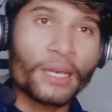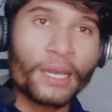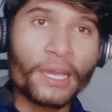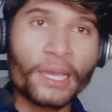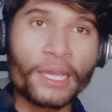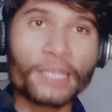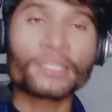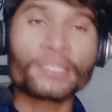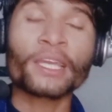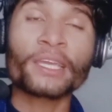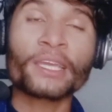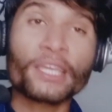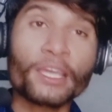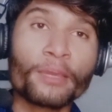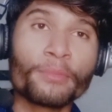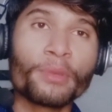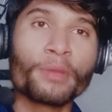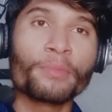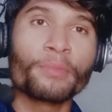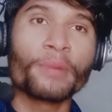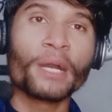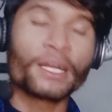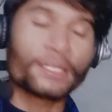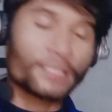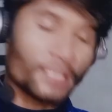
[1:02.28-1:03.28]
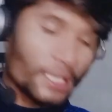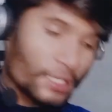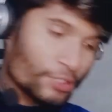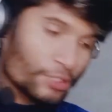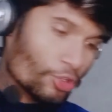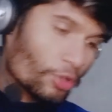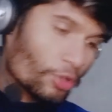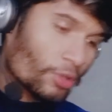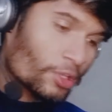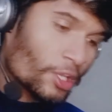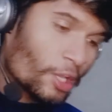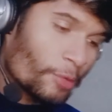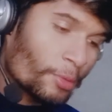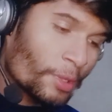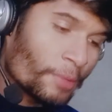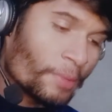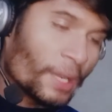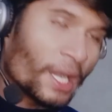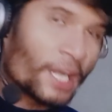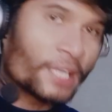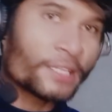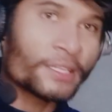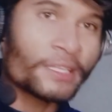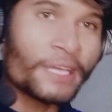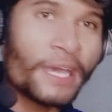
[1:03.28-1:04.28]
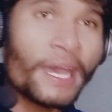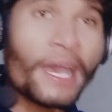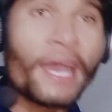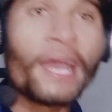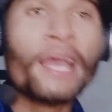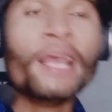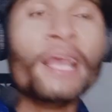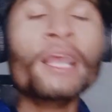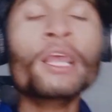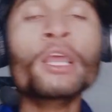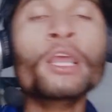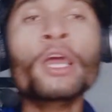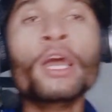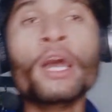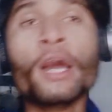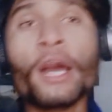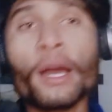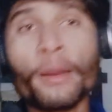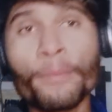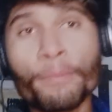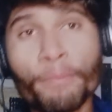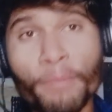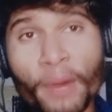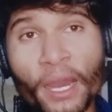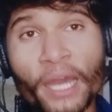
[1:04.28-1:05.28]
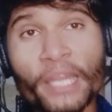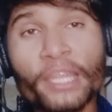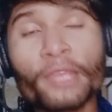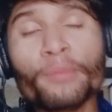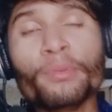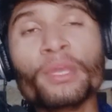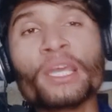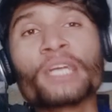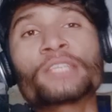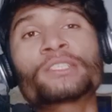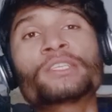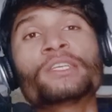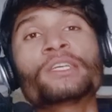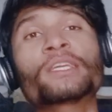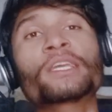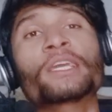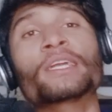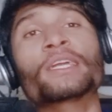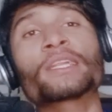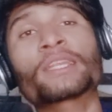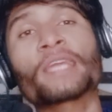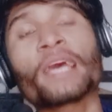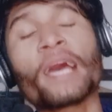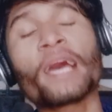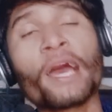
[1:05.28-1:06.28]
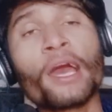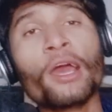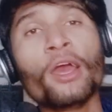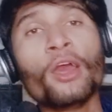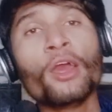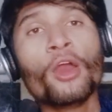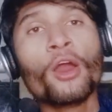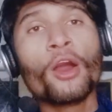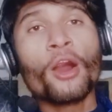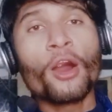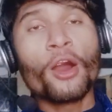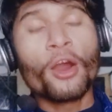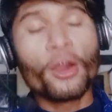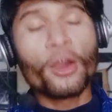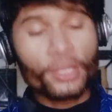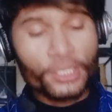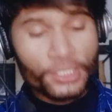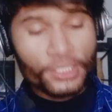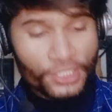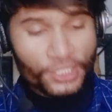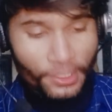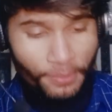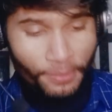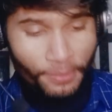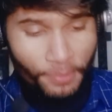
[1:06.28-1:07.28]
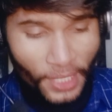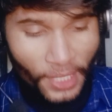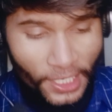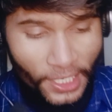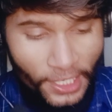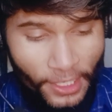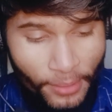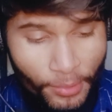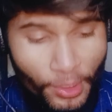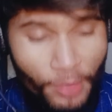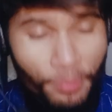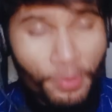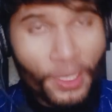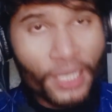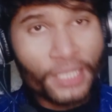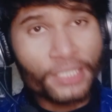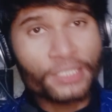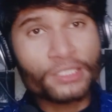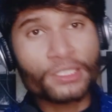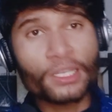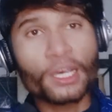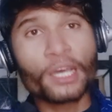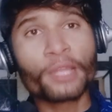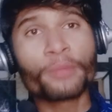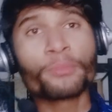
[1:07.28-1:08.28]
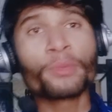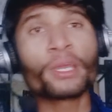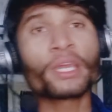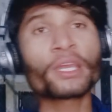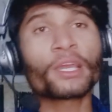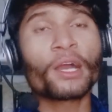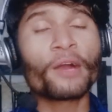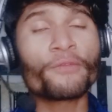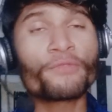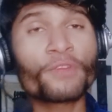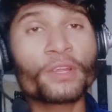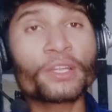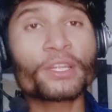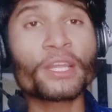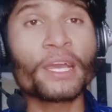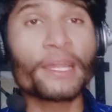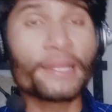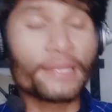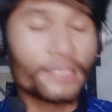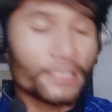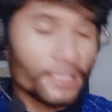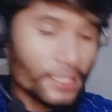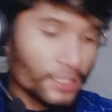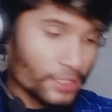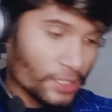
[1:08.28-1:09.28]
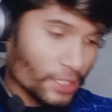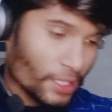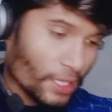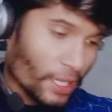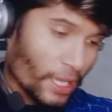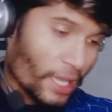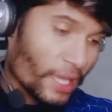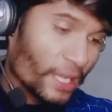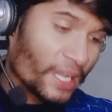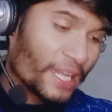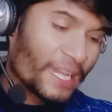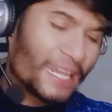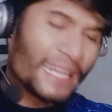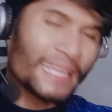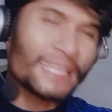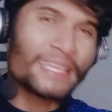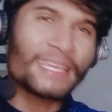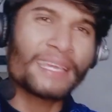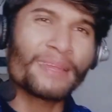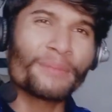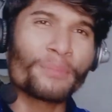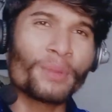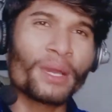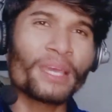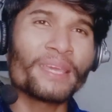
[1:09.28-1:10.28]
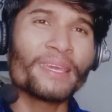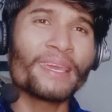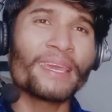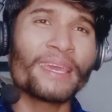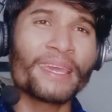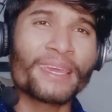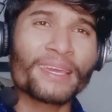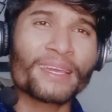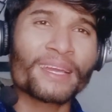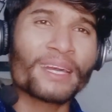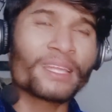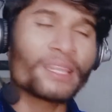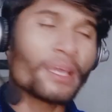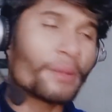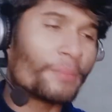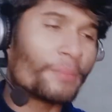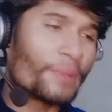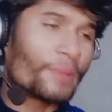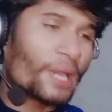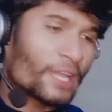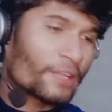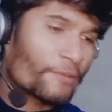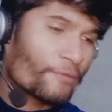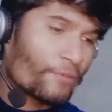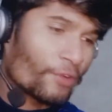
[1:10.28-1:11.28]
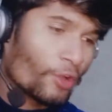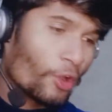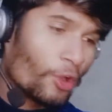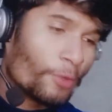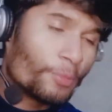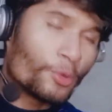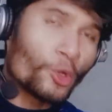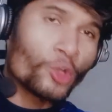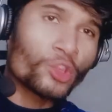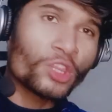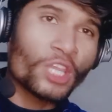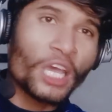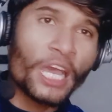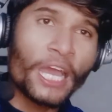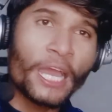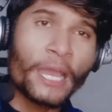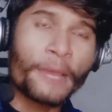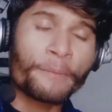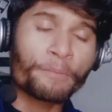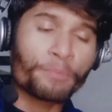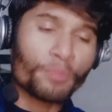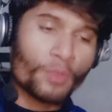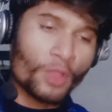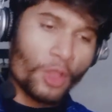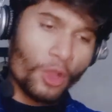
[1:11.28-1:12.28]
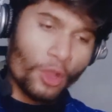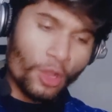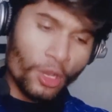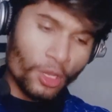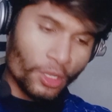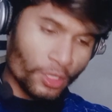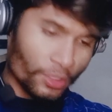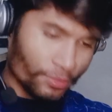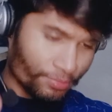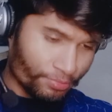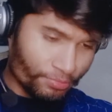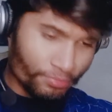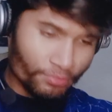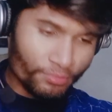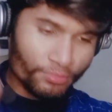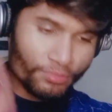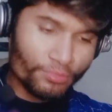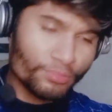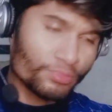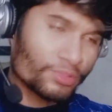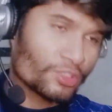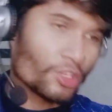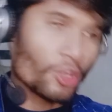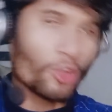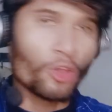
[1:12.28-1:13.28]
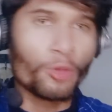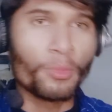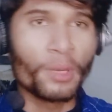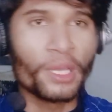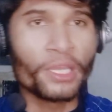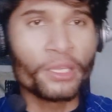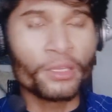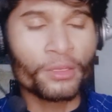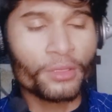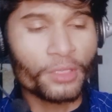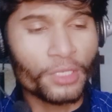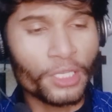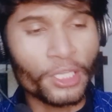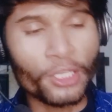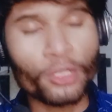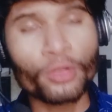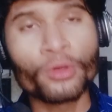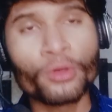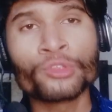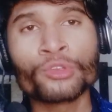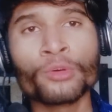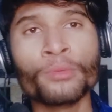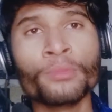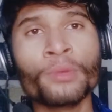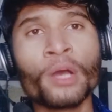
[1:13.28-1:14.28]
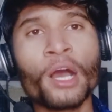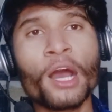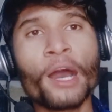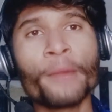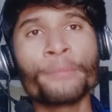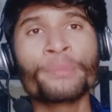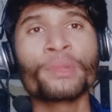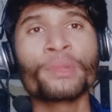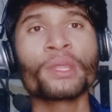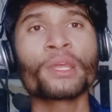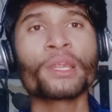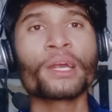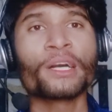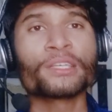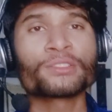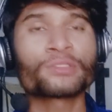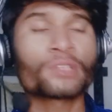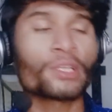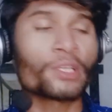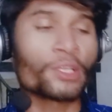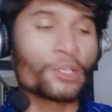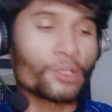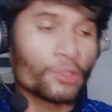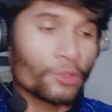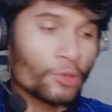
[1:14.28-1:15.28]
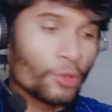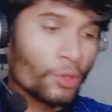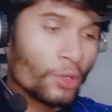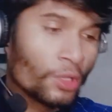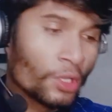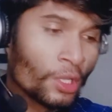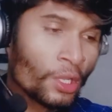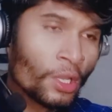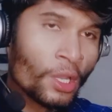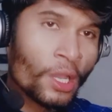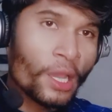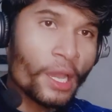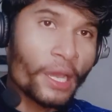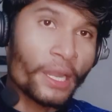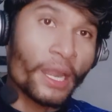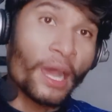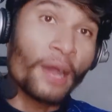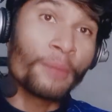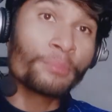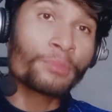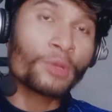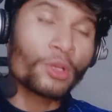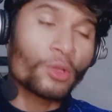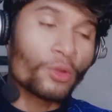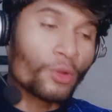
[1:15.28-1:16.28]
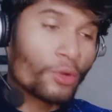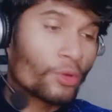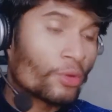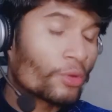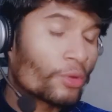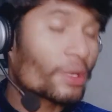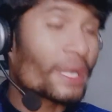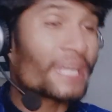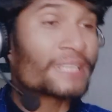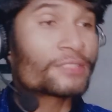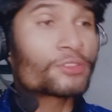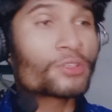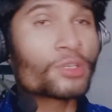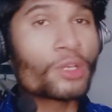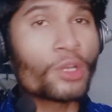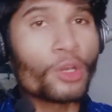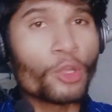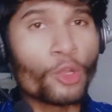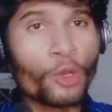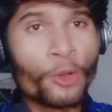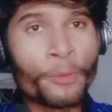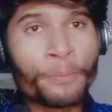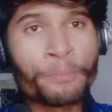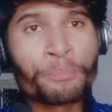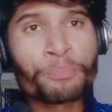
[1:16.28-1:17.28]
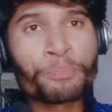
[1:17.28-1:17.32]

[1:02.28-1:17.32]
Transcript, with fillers: है छक्के भी मारता है चौके भी मारता है बारी भी अच्छी खेलता है और इससे पहले भी पाकिस्तान में काफ़ी टैलेंट नज़र आया लेकिन भाई एक आधा मैच फ्लॉप होता है और चलो भाई निकलो तुम अपने रास्ते निकलो आराम करो रेस्ट करो